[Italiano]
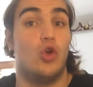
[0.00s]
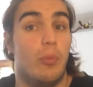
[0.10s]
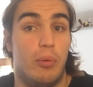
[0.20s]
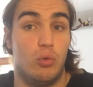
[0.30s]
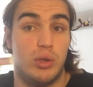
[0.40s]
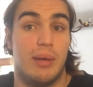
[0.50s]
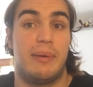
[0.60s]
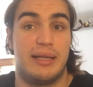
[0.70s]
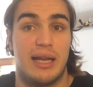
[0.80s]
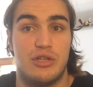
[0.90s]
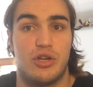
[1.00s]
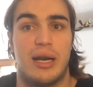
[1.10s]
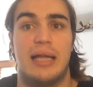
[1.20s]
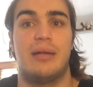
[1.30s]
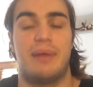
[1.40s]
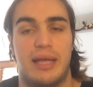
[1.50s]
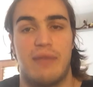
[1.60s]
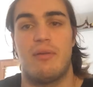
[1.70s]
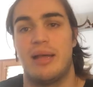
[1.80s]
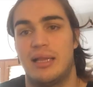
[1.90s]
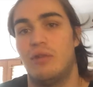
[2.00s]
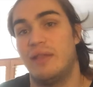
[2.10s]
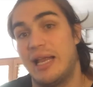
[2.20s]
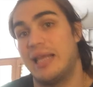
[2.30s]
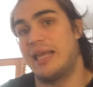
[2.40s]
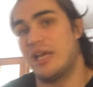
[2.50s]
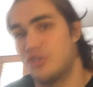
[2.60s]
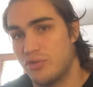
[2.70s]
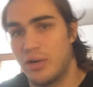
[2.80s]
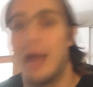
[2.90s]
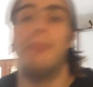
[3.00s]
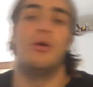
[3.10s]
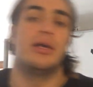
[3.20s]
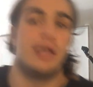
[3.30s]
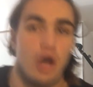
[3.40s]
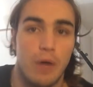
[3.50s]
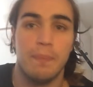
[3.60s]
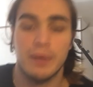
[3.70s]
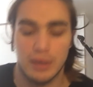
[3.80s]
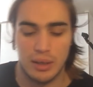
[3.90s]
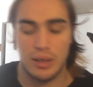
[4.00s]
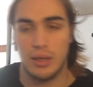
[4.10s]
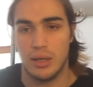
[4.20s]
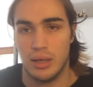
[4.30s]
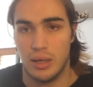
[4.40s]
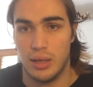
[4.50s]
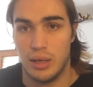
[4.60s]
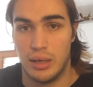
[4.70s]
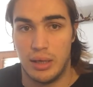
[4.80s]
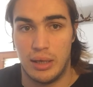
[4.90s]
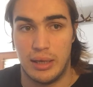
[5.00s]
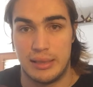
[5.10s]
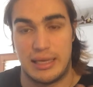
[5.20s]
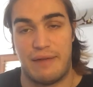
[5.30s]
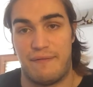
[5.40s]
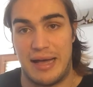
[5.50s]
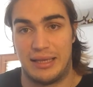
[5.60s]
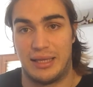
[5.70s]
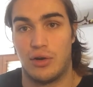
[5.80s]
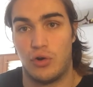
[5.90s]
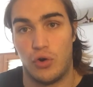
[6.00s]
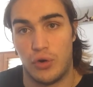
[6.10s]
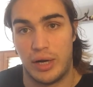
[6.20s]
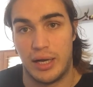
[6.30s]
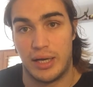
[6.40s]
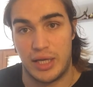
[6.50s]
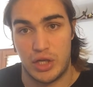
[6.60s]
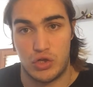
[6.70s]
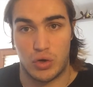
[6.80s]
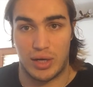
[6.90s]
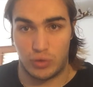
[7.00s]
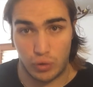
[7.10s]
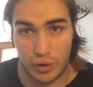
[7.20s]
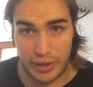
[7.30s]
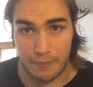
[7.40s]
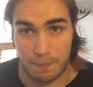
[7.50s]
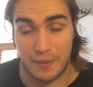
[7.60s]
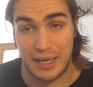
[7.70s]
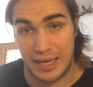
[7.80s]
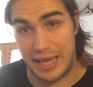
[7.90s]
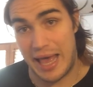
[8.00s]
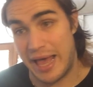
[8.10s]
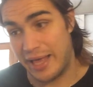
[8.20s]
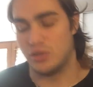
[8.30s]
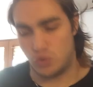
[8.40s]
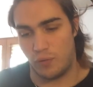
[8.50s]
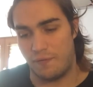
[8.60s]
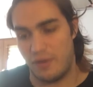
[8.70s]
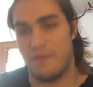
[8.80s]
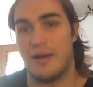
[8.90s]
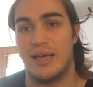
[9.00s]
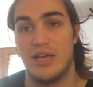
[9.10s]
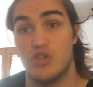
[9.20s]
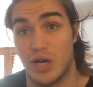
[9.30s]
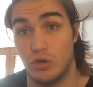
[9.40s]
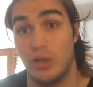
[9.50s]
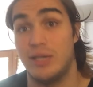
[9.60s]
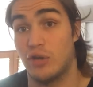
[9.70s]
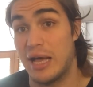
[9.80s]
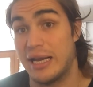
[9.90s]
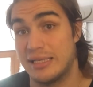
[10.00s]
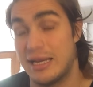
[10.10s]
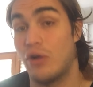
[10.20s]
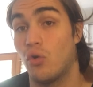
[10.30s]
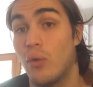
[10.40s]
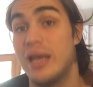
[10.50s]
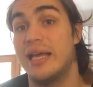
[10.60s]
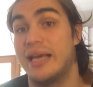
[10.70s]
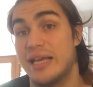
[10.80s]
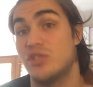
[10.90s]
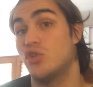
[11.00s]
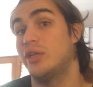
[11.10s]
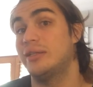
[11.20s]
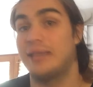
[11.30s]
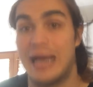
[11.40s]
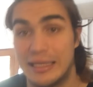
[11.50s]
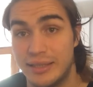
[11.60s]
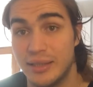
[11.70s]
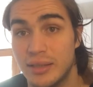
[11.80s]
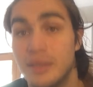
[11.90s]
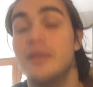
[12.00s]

dopo l'ultima partita della giornata perché ovviamente devo vedere chi è sceso in campo e chi no. Sarà fatta con i giocatori che su FIFA, i giocatori titolari saranno quelli che sono entrati